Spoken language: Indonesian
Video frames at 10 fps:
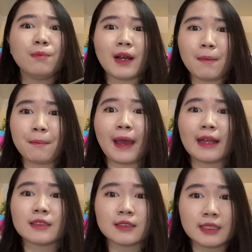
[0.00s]
pakai
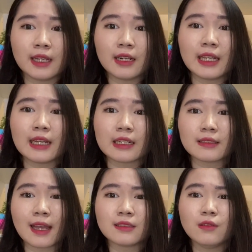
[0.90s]
pensil di
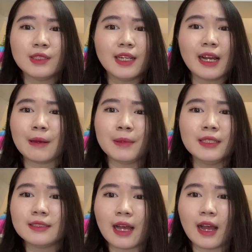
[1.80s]
kertas tuh aja nggak
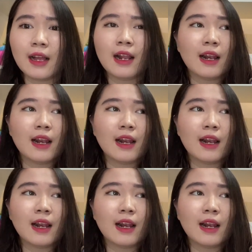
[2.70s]
bisa.